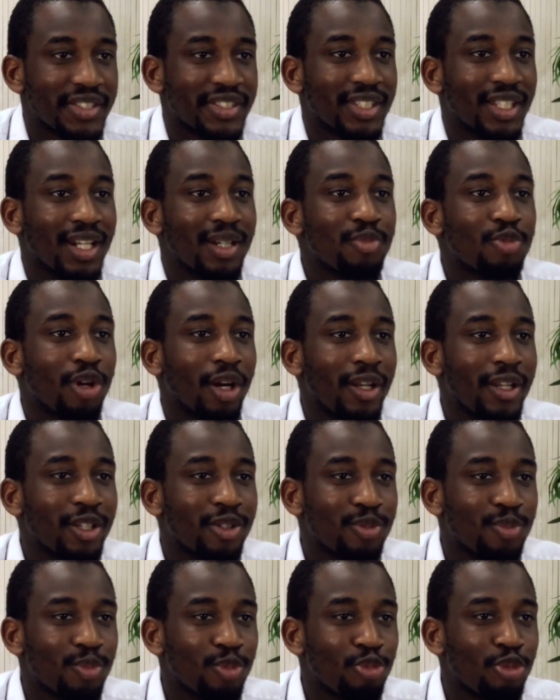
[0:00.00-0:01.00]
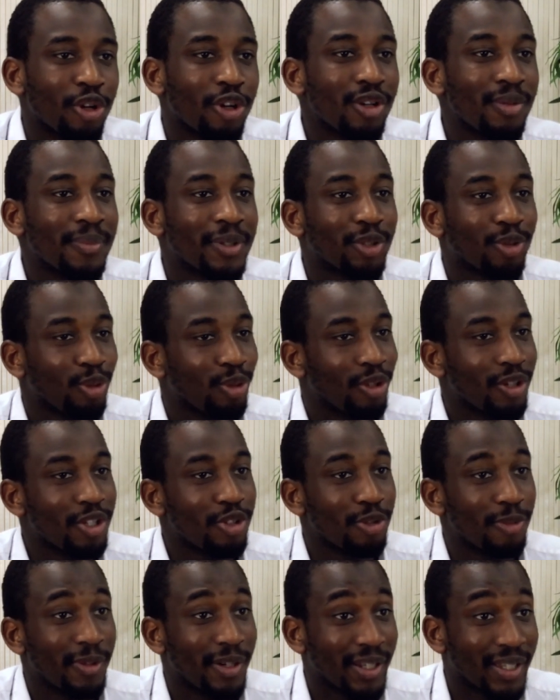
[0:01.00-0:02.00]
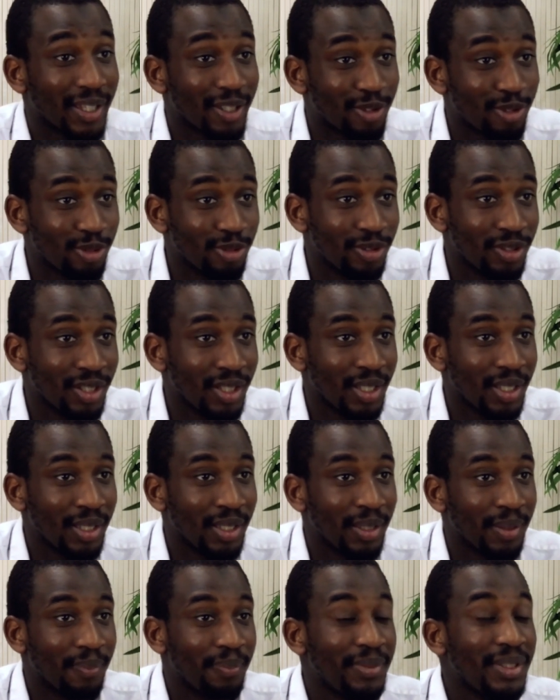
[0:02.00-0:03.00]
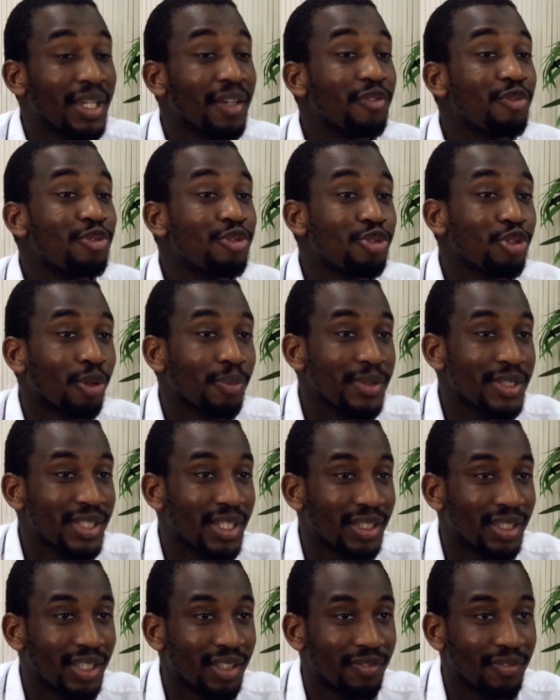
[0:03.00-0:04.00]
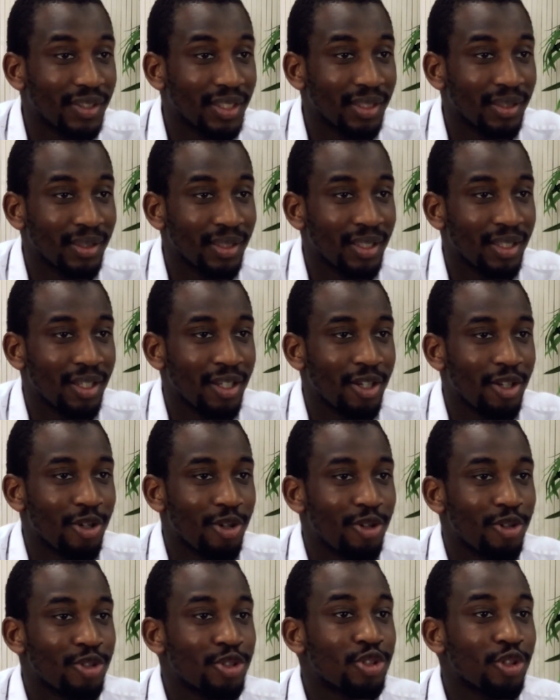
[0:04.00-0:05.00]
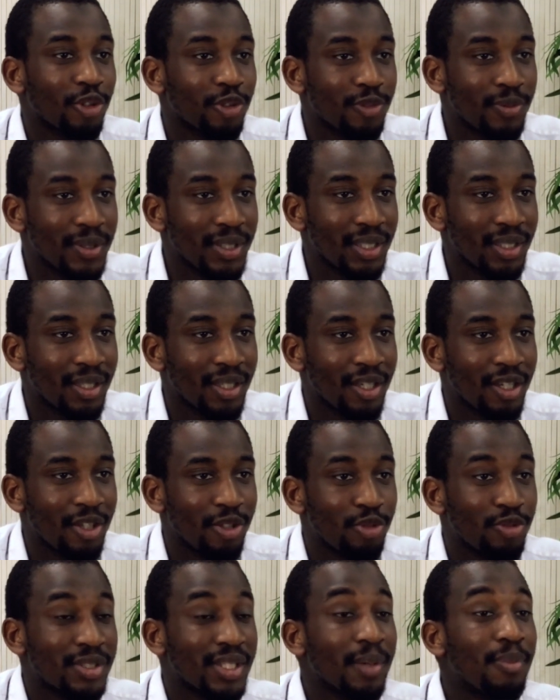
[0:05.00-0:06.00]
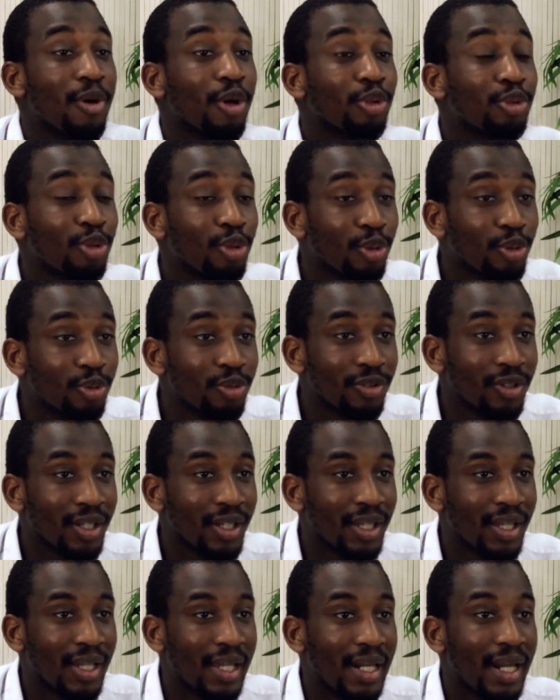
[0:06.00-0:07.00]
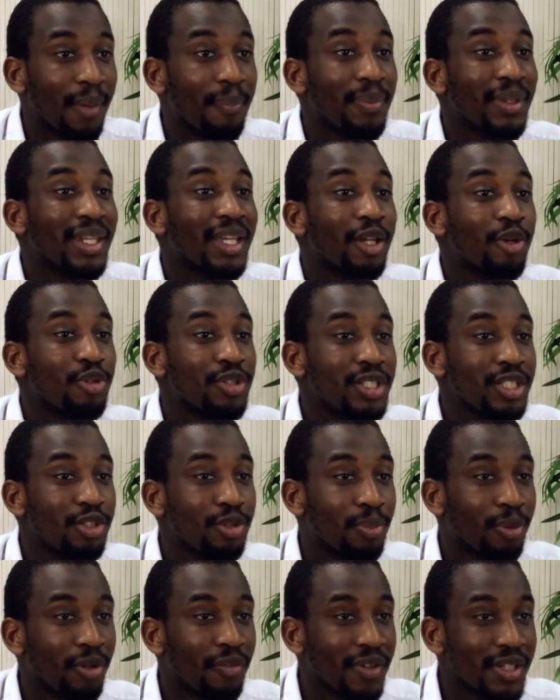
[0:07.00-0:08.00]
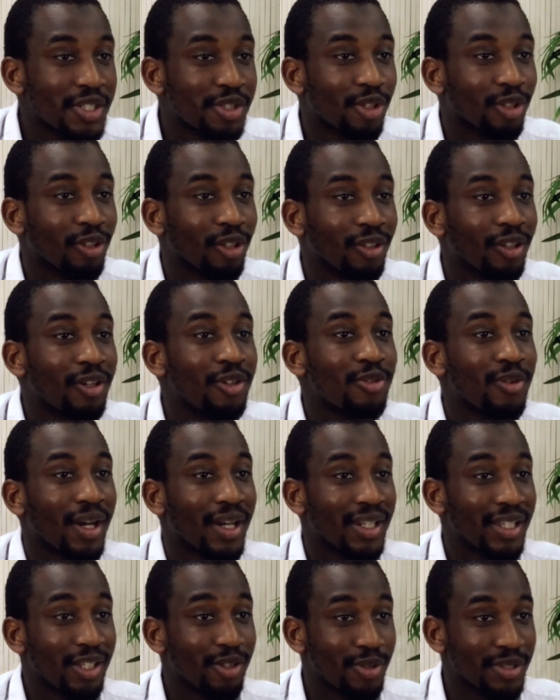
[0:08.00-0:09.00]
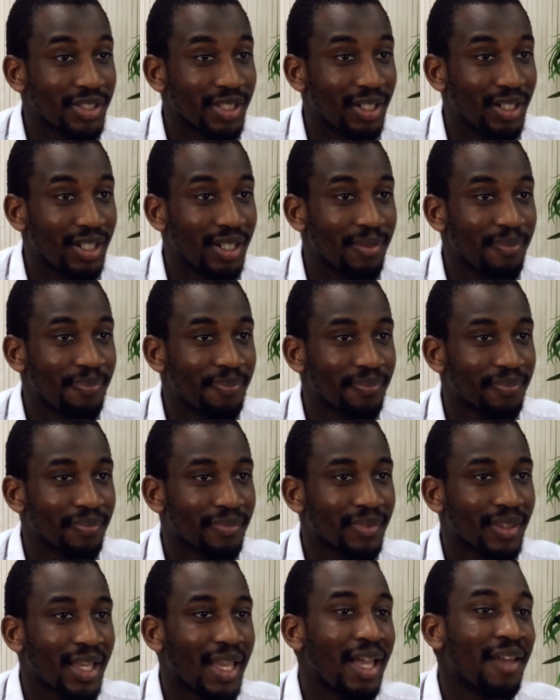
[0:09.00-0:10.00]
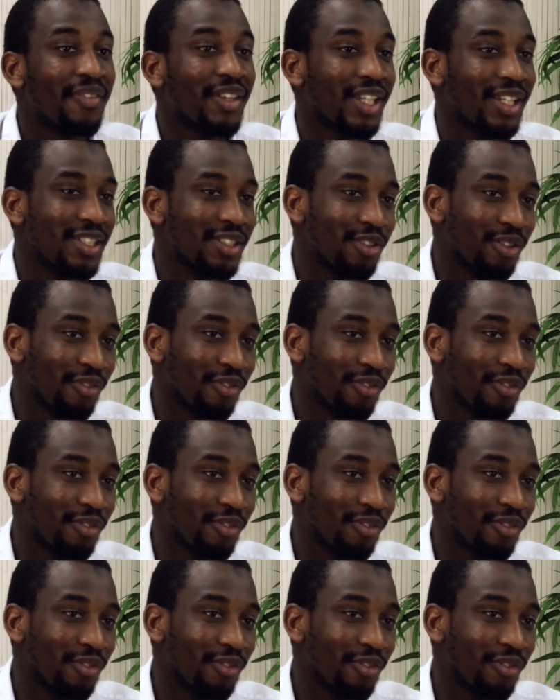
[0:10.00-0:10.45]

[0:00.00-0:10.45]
Assalamu alaikum wa rahmatullahi wa barakatuh. Bienvenue sur Mizan TV. Aujourd'hui, nous aborderons la pédagogie du prophète sallallahu alayhi wa sallam avec les